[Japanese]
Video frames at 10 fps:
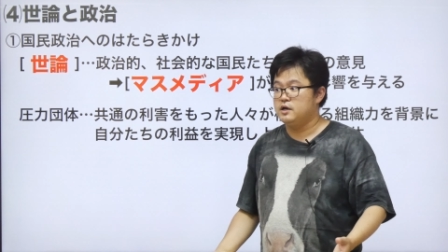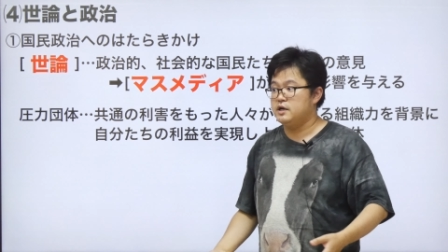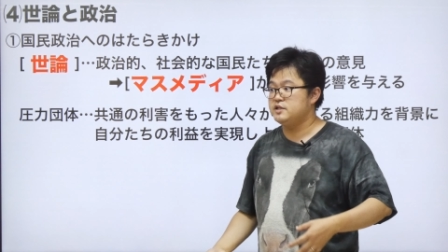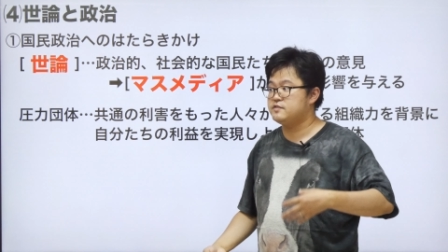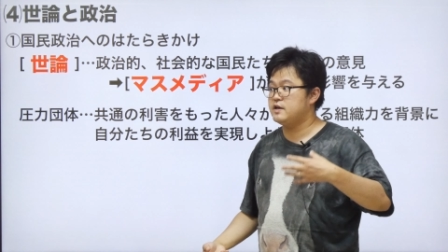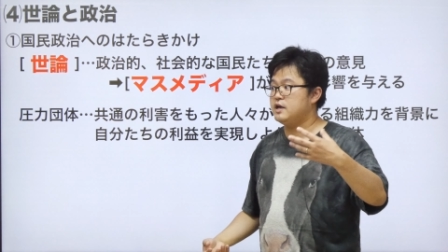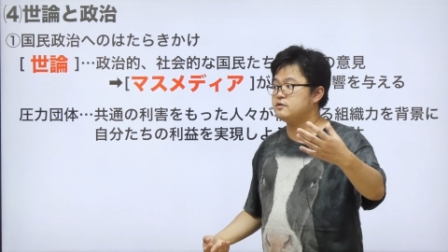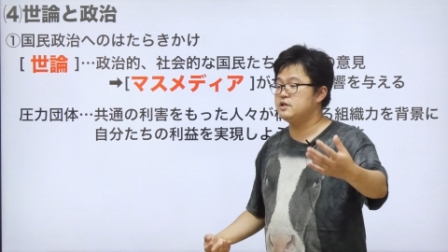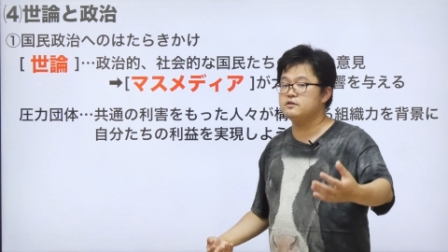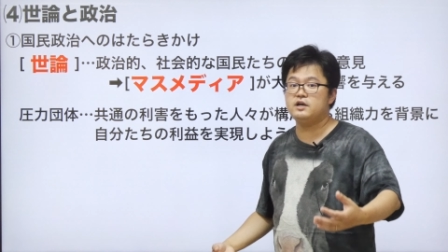
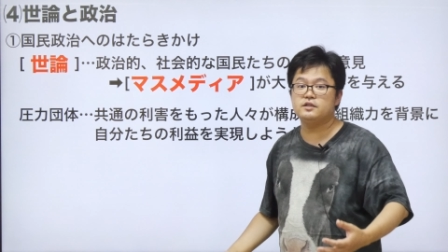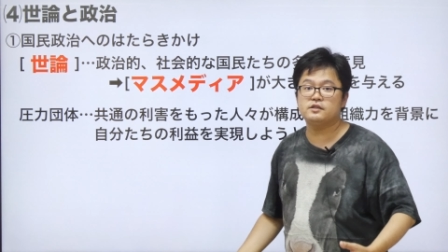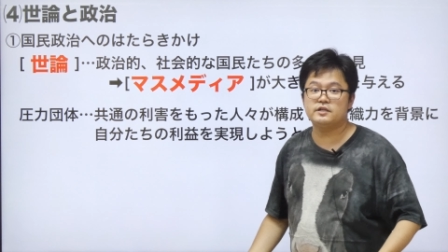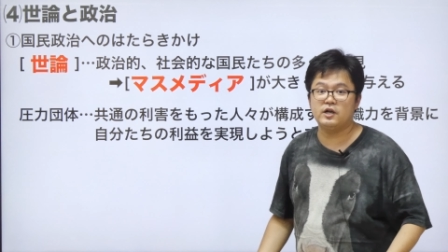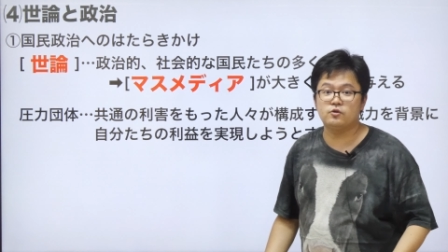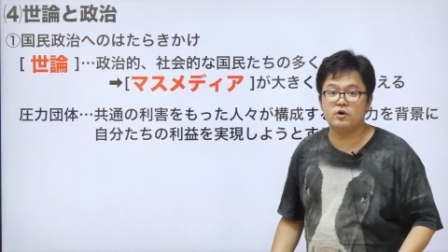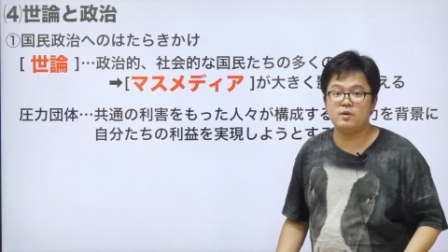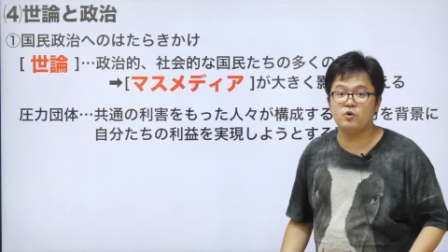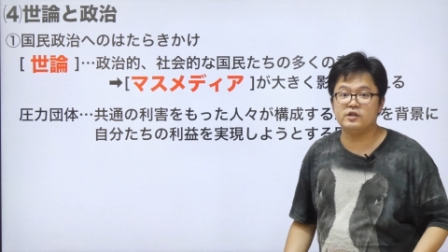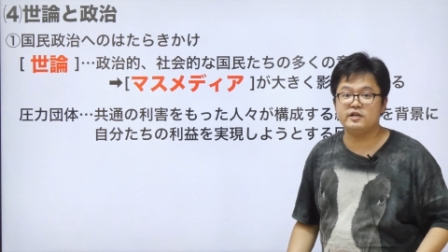2100年ぐらいになってきたらドラ
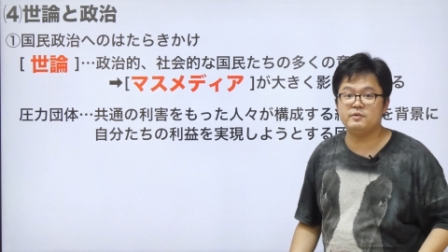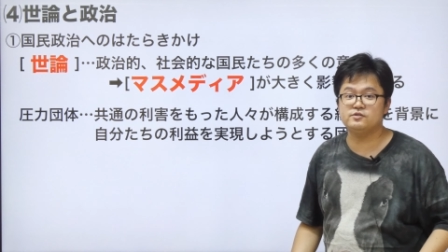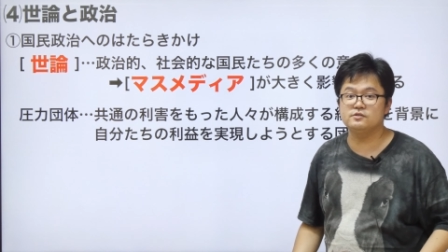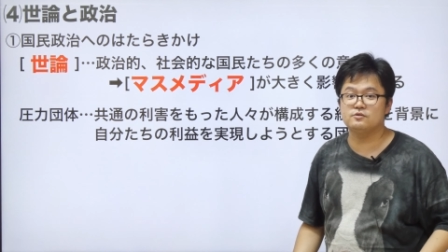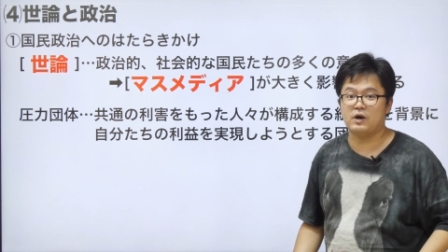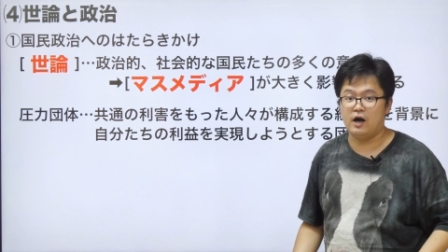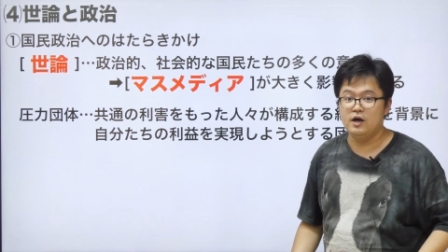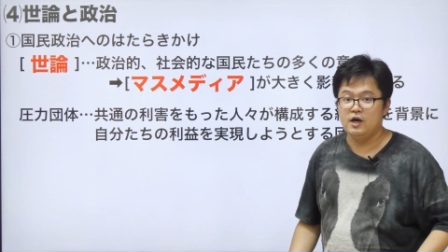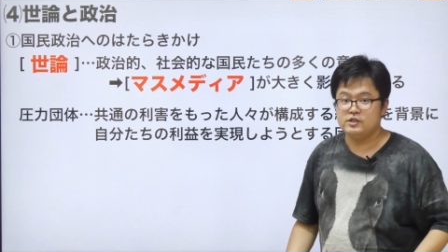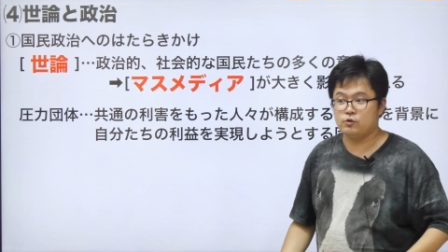えもんができますとか、
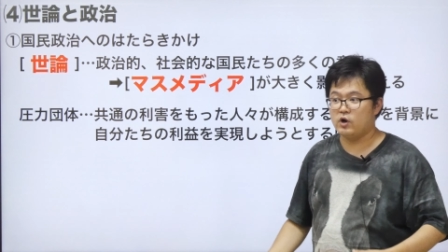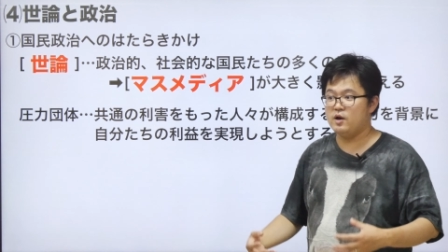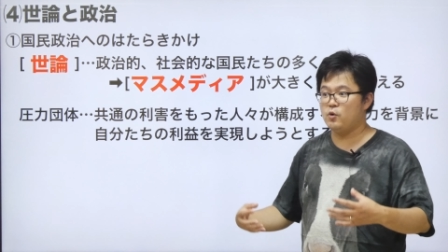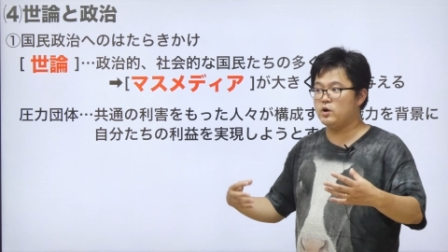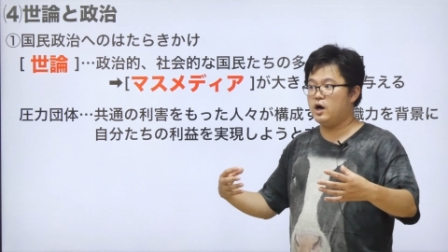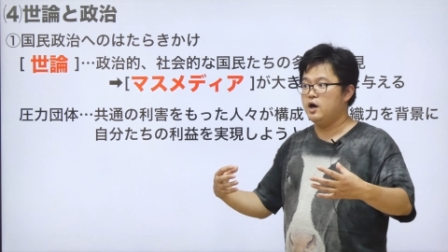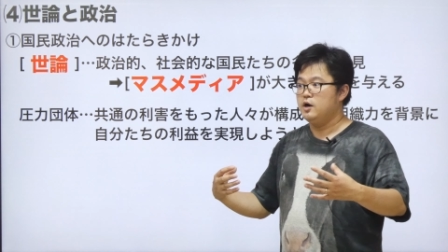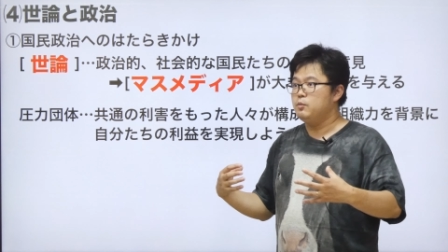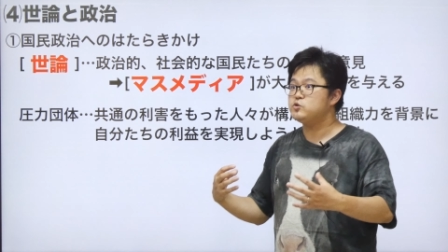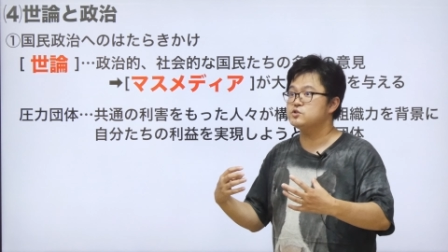かドラえもんが
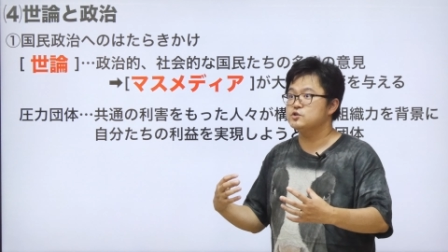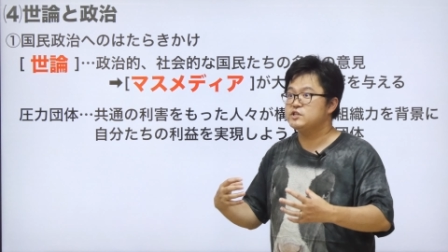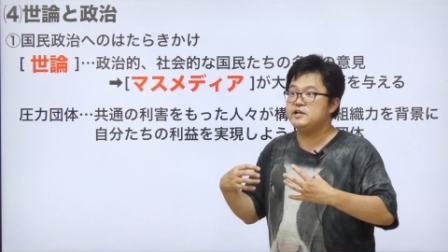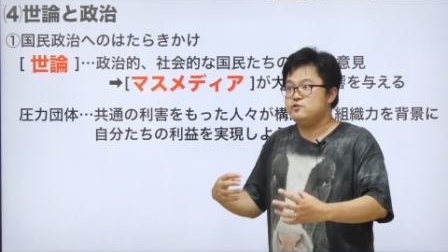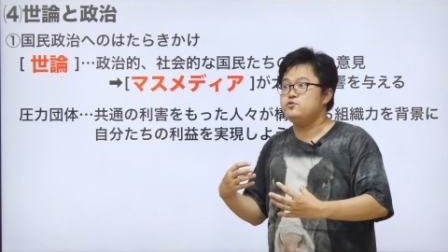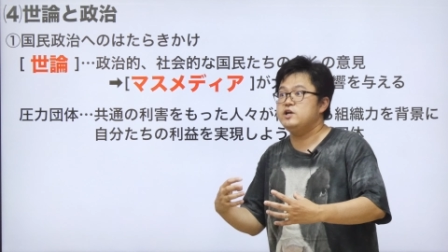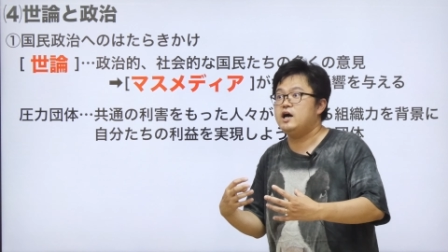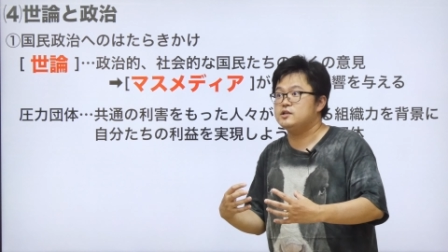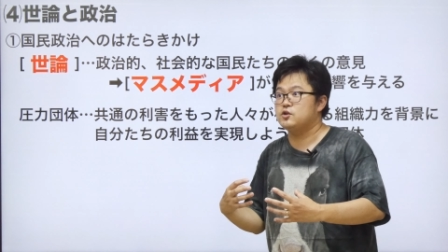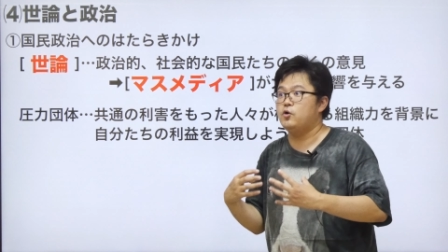もうすぐできるん
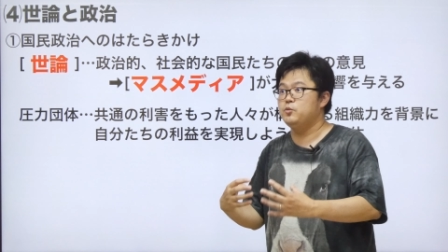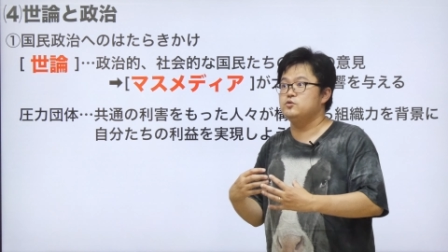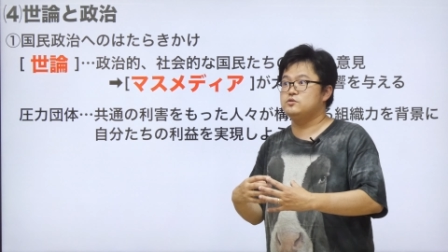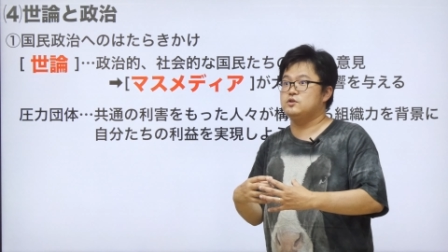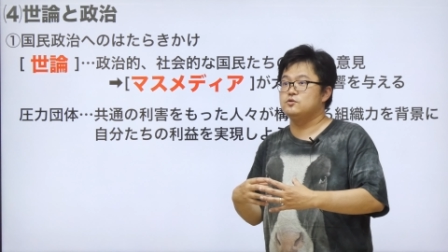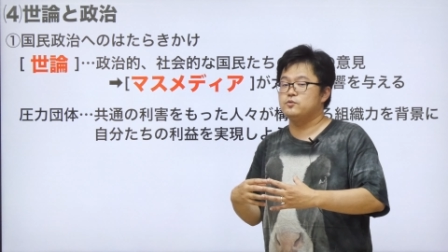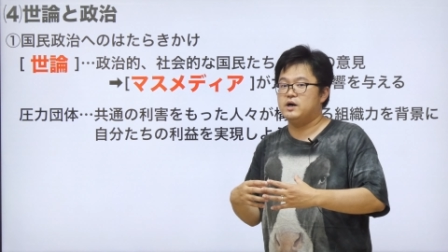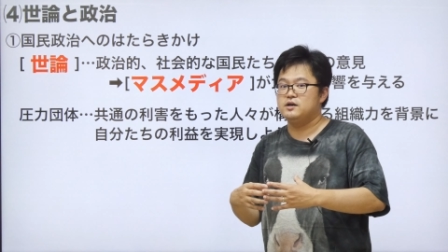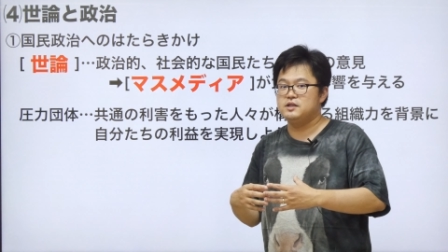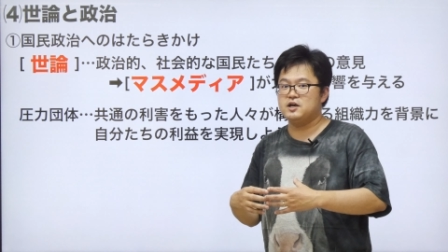やって思うっていうの
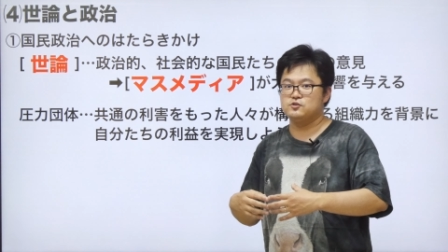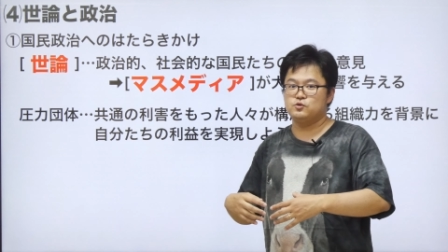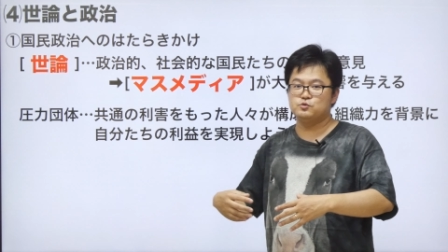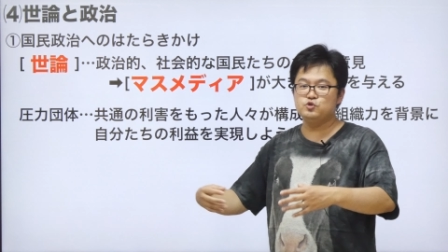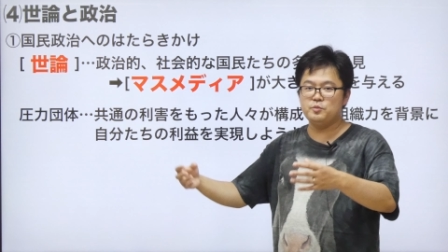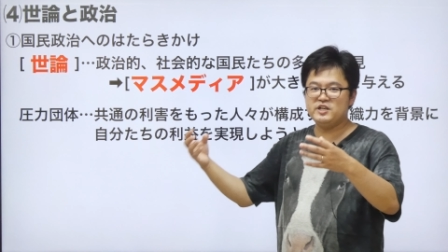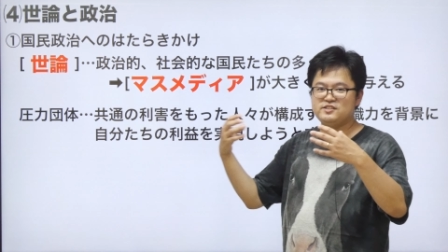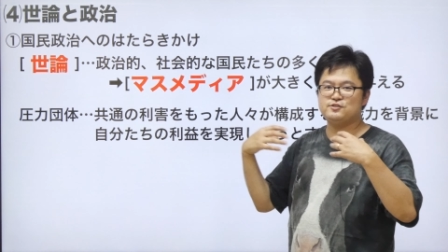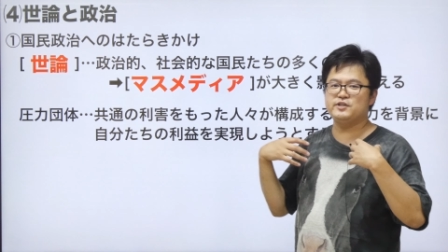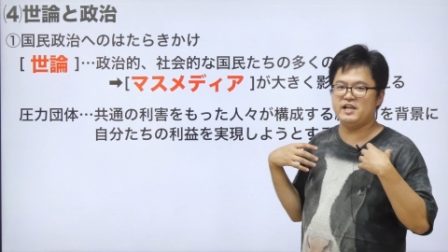は、なんかその鵜呑みに
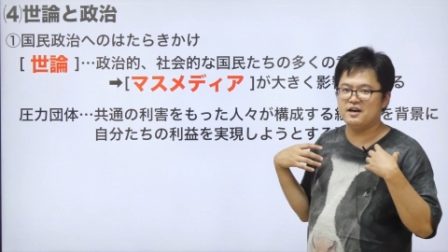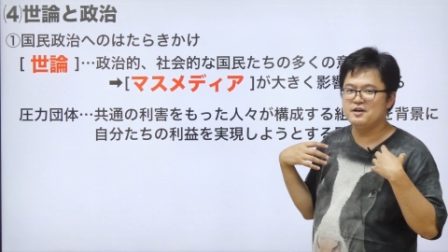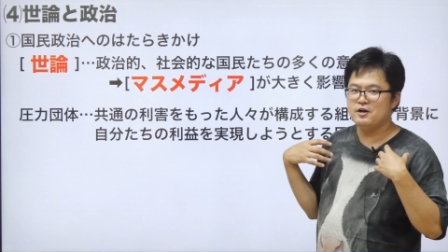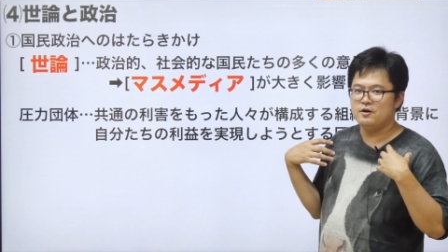しすぎやん。